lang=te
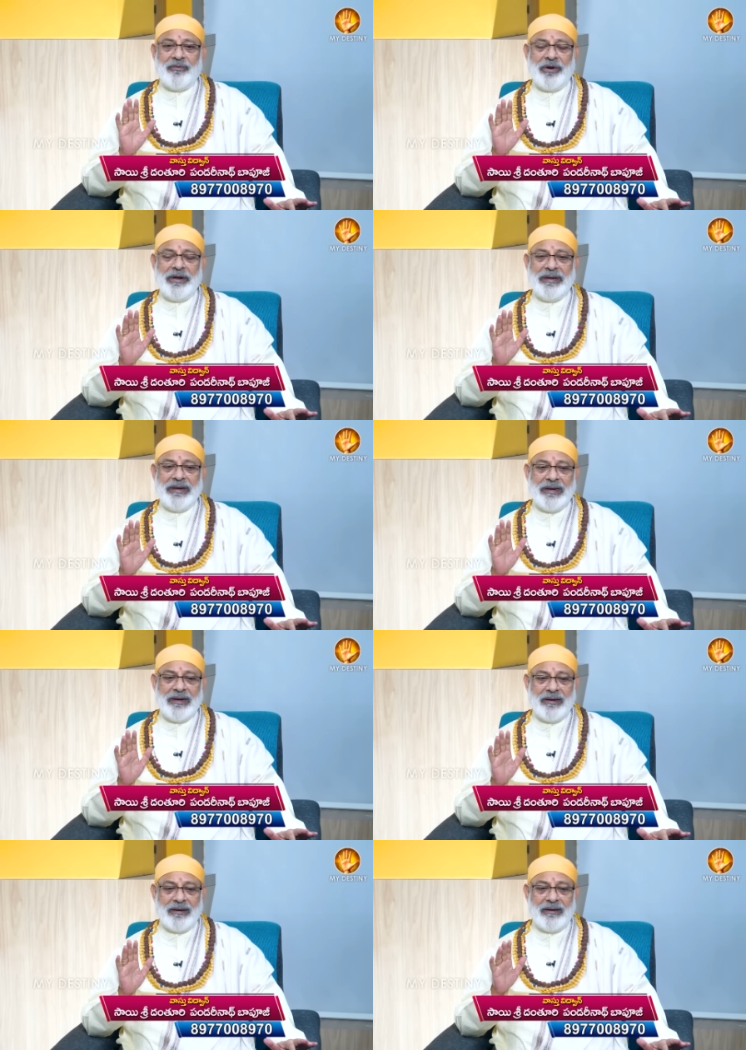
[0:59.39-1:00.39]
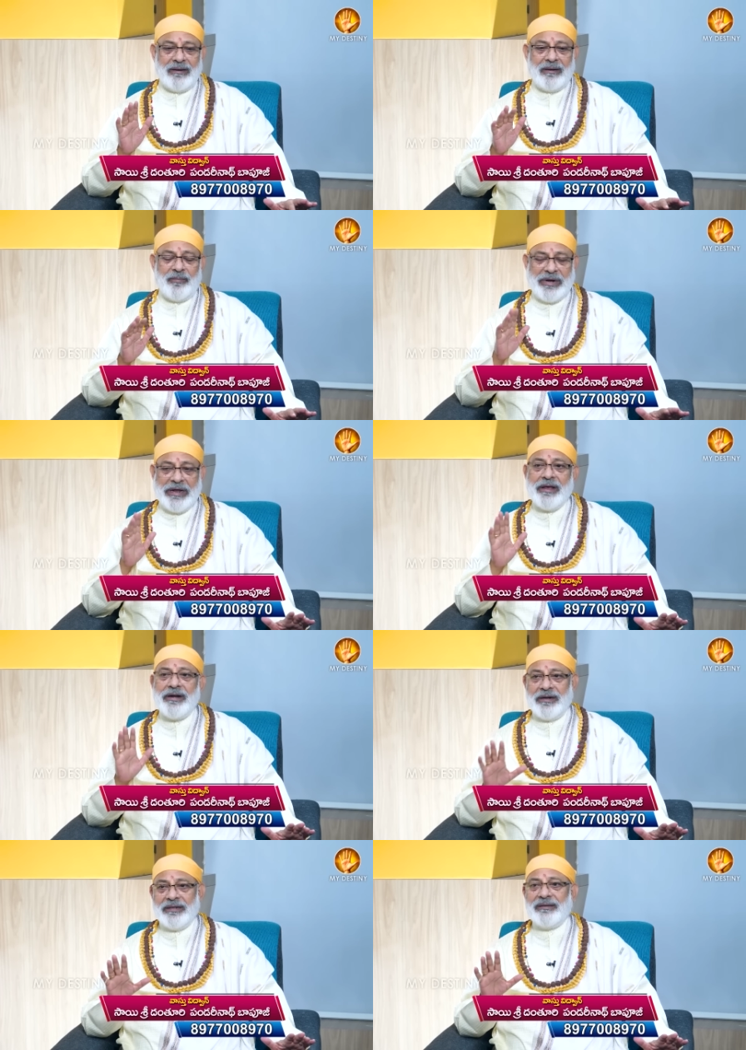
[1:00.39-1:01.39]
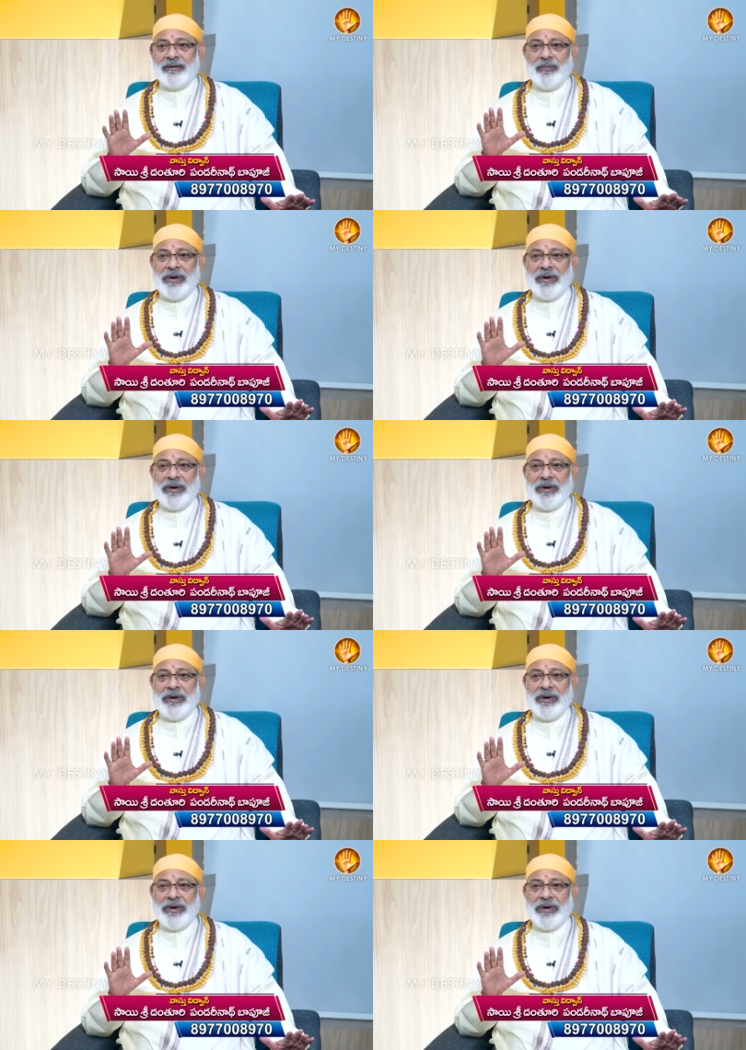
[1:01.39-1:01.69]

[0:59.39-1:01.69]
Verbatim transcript: ఓన్లీ ప్రయారిటీస్ని